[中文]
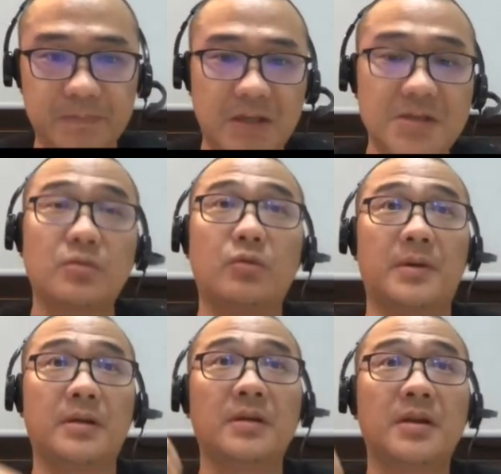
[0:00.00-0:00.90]
但是我
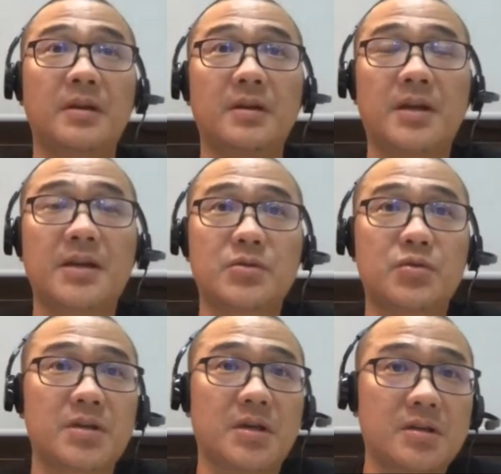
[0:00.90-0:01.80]
们一开始
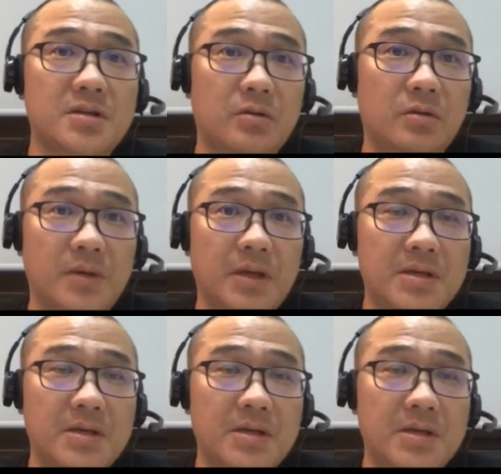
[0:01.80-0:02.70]
做这个的时候，我们一开
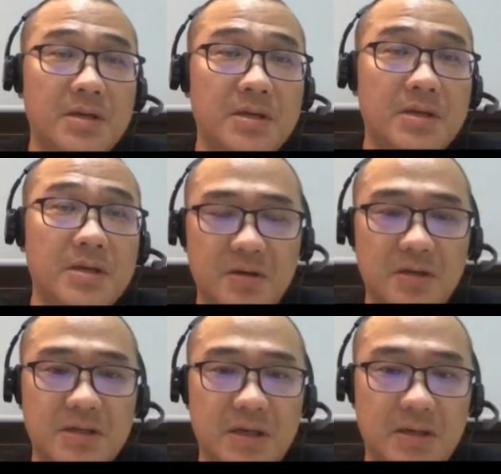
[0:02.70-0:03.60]
始也是去比较了
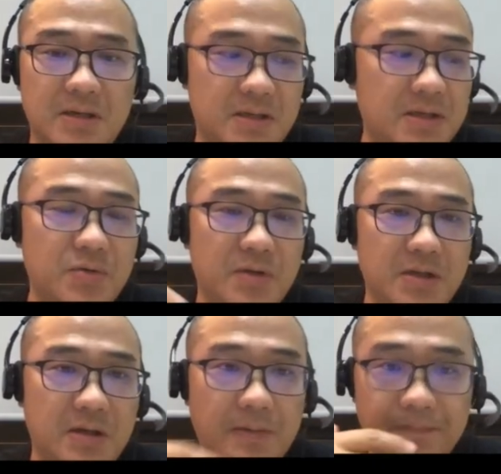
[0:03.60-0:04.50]
一下人家做的这
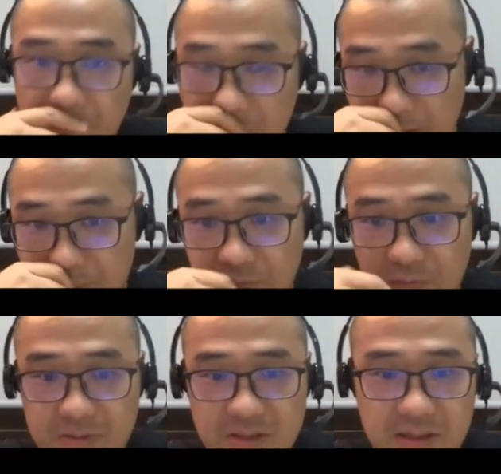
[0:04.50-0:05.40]
个啊
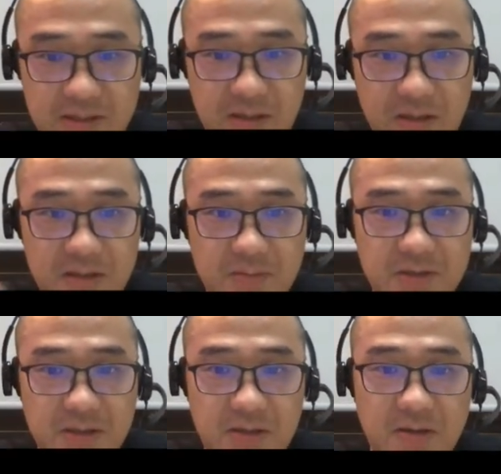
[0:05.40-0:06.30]
performance testing 啊什么
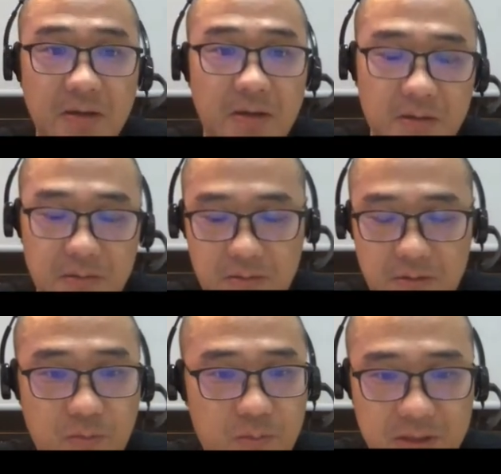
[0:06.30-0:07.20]
之类的。
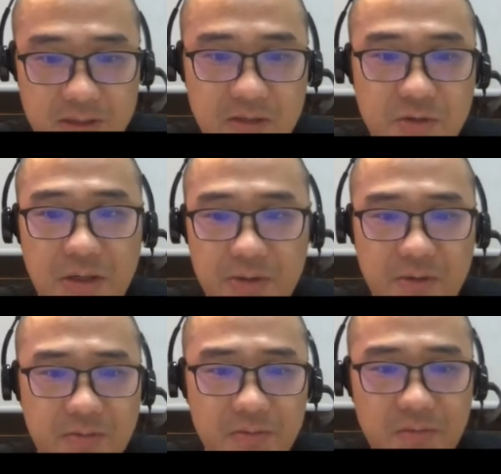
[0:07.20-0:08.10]
那我们当时就感
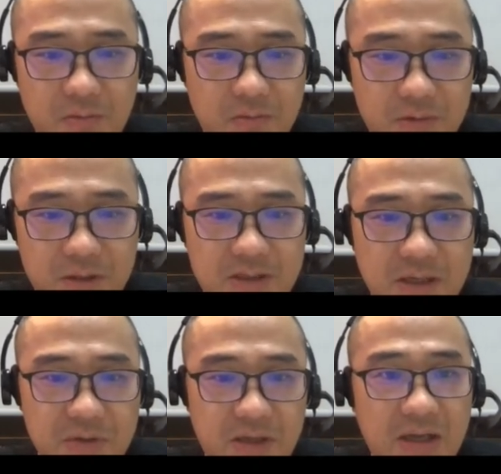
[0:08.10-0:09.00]
觉这个差
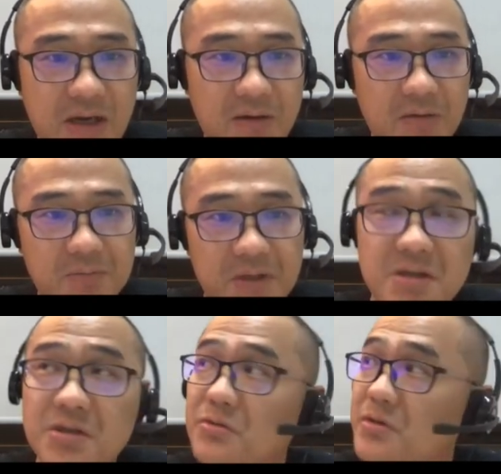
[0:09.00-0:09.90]
距很大，当
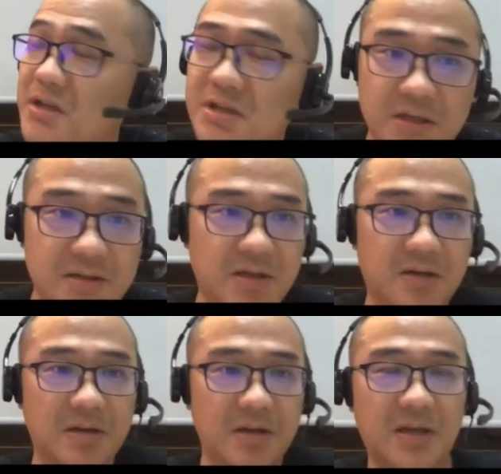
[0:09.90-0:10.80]
时就已经向这
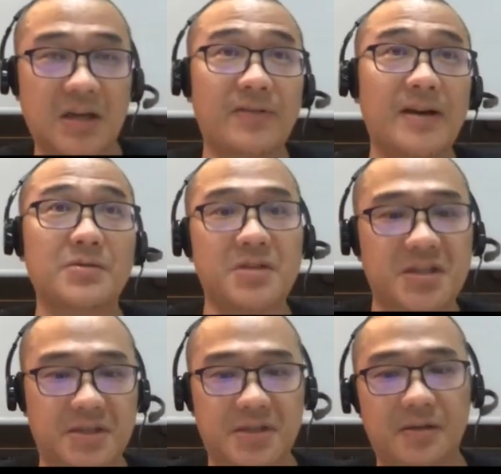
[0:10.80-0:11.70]
个卡夫卡去
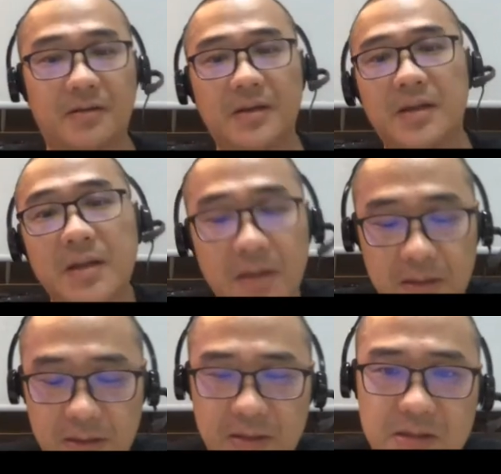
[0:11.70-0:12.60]
倾斜了。
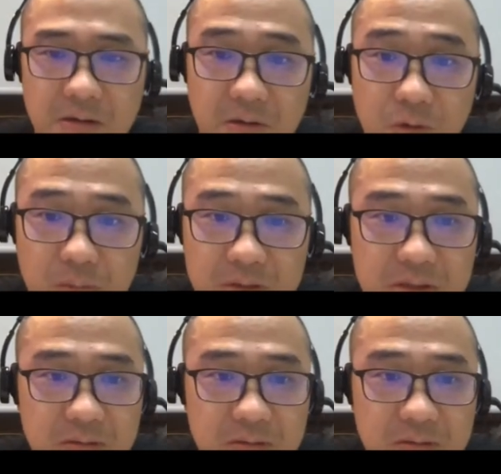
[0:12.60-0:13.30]
但是后来我们